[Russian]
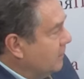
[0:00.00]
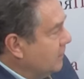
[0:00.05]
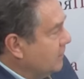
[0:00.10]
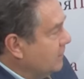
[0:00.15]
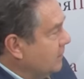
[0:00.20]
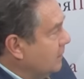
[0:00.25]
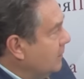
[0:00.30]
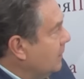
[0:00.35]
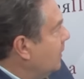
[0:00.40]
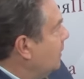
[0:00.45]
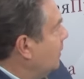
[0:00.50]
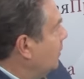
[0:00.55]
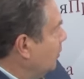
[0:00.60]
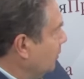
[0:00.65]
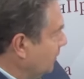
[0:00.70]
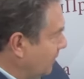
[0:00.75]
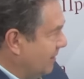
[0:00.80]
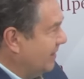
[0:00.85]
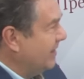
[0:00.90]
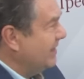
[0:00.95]
вокзал.
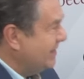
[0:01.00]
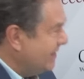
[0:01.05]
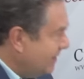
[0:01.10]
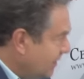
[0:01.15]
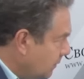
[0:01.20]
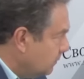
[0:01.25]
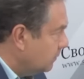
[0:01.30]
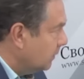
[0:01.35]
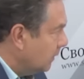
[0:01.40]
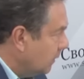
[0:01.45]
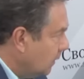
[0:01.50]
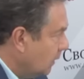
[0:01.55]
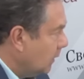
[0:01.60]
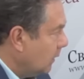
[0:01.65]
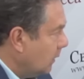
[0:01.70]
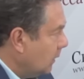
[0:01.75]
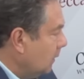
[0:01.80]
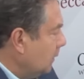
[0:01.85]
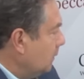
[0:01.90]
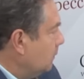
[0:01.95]
Он красивый.
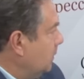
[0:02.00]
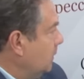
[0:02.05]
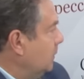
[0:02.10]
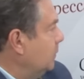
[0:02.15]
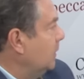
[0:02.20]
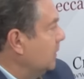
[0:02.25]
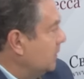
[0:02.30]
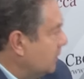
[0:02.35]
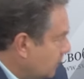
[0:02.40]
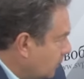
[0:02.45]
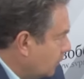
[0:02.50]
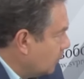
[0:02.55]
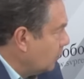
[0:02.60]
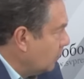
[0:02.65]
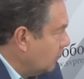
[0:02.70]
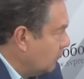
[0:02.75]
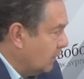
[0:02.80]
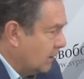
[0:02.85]
Понимаете, другой